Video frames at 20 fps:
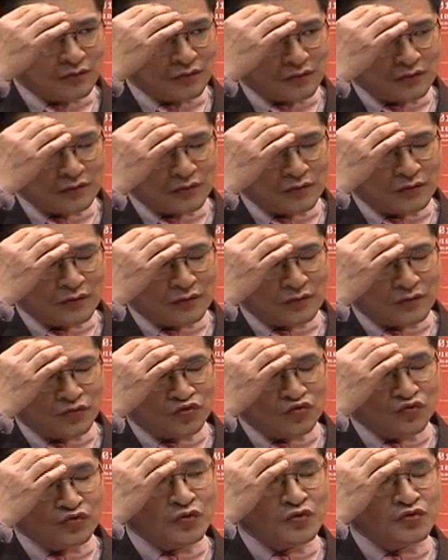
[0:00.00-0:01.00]
그
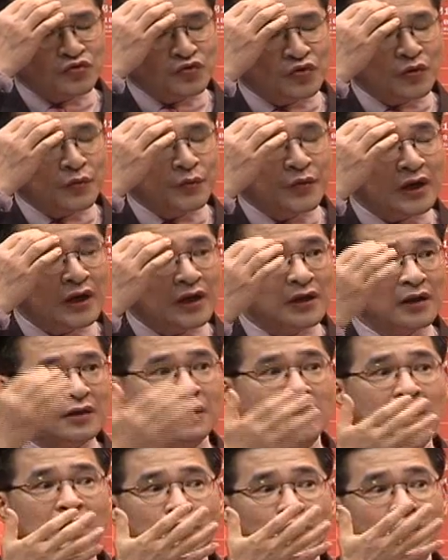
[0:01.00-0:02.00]
중농증으로
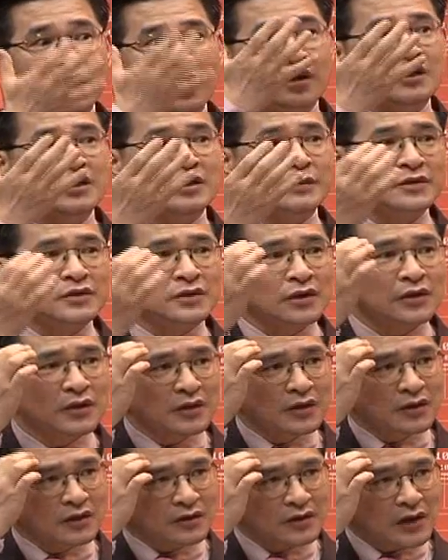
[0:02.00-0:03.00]
변하다든가 뇌열이차면서
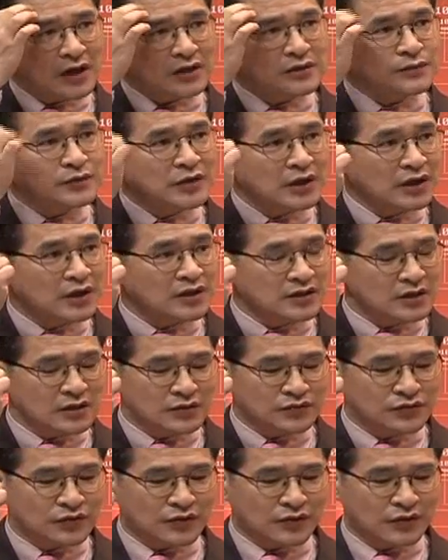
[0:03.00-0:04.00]
학습 장애가 생길
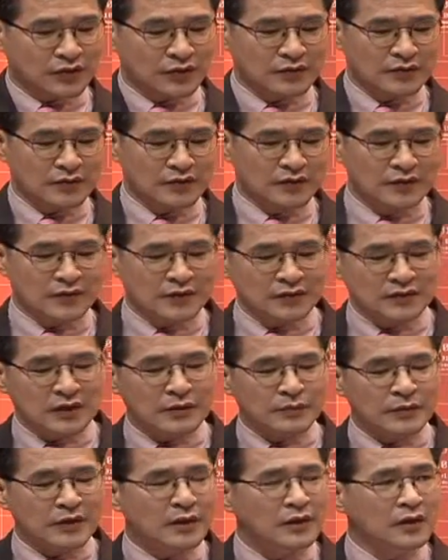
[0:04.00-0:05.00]
수 있고, 네, 네.
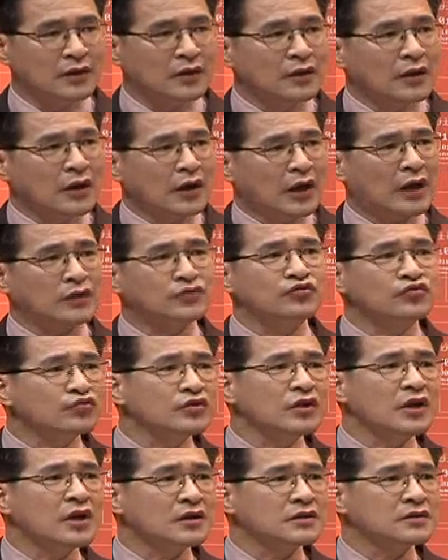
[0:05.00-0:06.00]
그다음에 아주
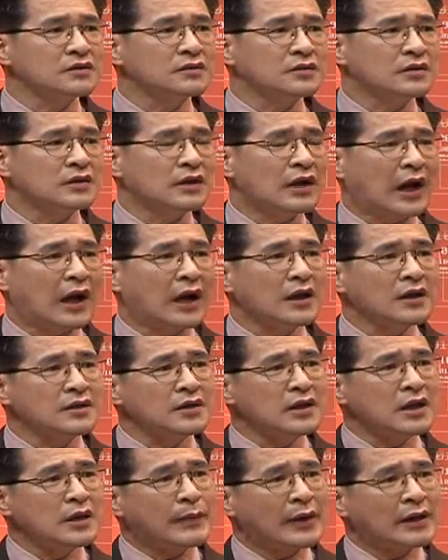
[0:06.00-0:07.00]
중요한 것은
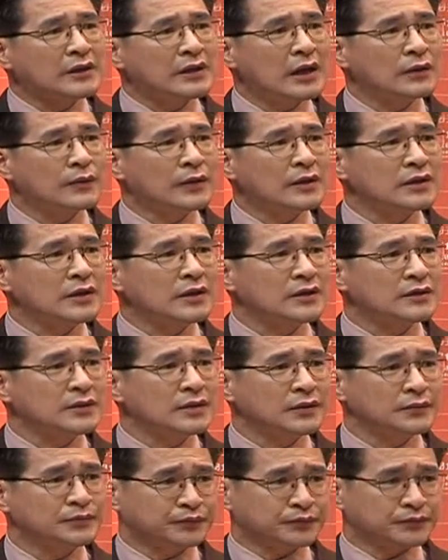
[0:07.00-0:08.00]
아이들의 발달
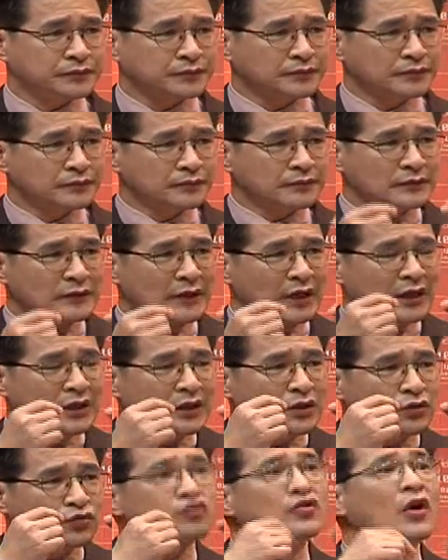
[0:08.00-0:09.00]
과정에서
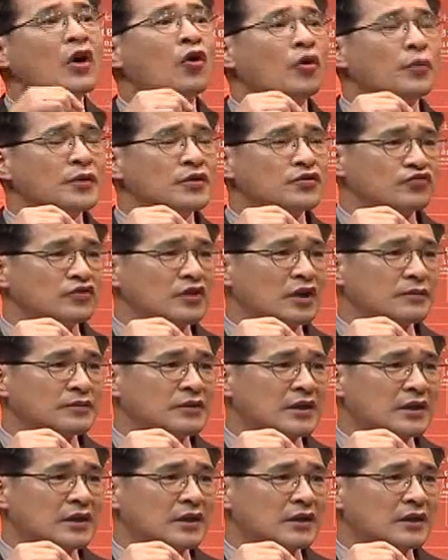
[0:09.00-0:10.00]
구강호흡이
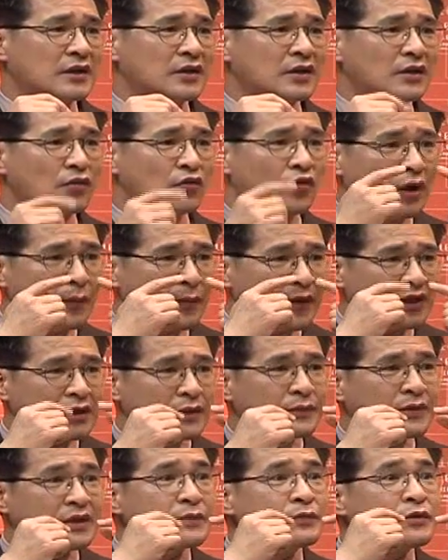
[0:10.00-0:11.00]
중요합니다. 예. 코가 막히다
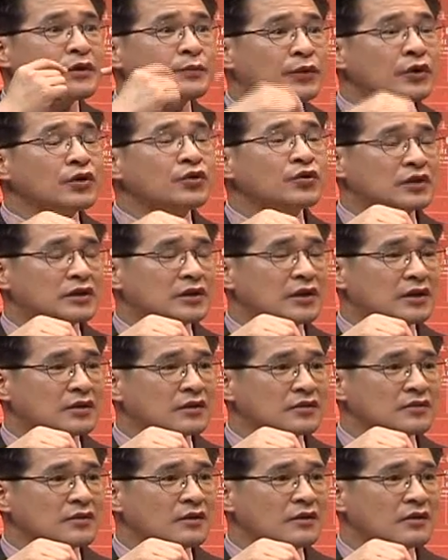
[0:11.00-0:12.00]
보면 입을 벌리고 잔다는
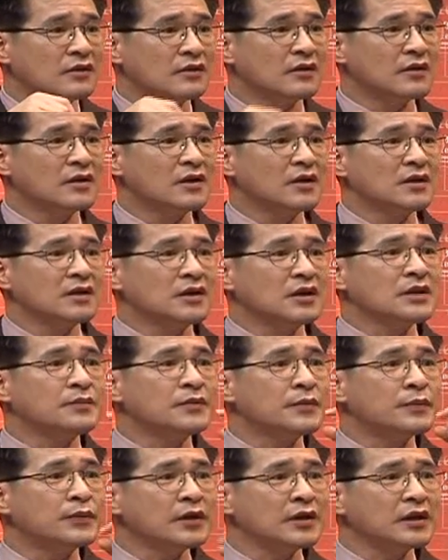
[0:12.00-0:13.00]
거죠.
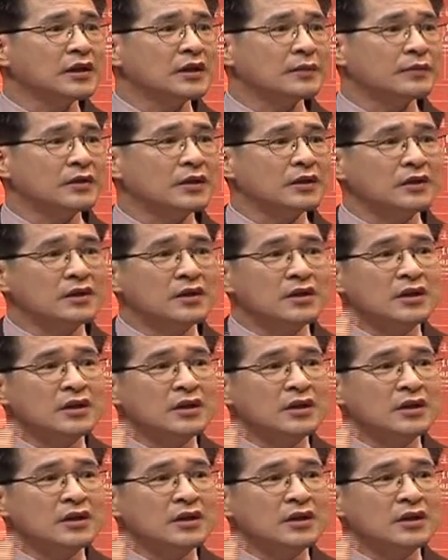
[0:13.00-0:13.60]
입을 벌리게 되면은